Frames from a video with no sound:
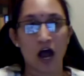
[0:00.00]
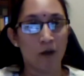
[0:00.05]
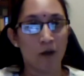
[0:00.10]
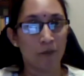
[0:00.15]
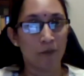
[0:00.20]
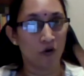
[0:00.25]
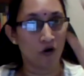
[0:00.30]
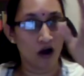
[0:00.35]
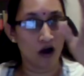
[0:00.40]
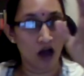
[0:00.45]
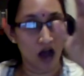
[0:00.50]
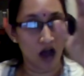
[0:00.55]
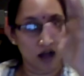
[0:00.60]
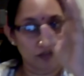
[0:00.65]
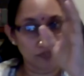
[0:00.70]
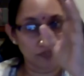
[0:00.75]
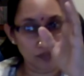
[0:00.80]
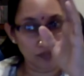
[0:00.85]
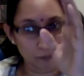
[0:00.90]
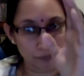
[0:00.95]
அப்போ
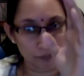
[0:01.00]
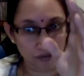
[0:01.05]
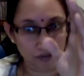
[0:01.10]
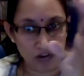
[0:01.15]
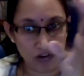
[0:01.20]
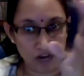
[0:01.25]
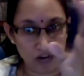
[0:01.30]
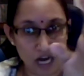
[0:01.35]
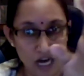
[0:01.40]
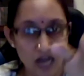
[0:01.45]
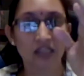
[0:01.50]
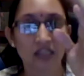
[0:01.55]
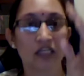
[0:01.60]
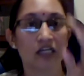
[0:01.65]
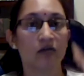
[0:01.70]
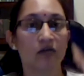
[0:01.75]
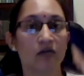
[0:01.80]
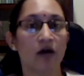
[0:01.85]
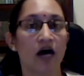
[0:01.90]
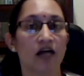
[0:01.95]
அந்த
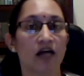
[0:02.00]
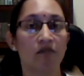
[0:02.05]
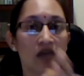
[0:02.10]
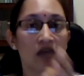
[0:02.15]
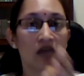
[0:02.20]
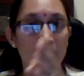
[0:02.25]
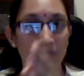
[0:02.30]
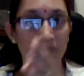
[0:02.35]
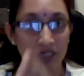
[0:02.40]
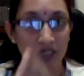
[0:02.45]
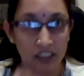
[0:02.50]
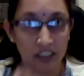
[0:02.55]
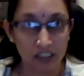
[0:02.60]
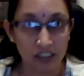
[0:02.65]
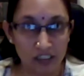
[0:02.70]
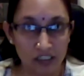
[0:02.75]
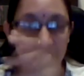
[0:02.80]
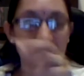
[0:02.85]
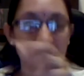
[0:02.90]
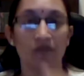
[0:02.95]
பிரவாகத்துக்கு பாதம் ஏற்பட்டு
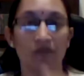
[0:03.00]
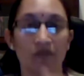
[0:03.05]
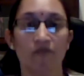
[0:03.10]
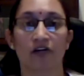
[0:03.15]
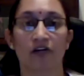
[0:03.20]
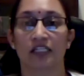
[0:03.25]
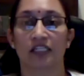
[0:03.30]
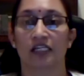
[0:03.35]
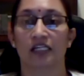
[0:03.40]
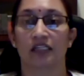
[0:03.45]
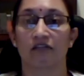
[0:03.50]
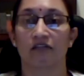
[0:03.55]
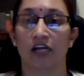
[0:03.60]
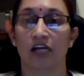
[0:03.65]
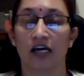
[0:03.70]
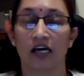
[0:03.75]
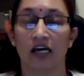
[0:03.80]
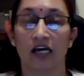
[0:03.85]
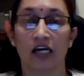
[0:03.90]
தீரம் வருதே தவிர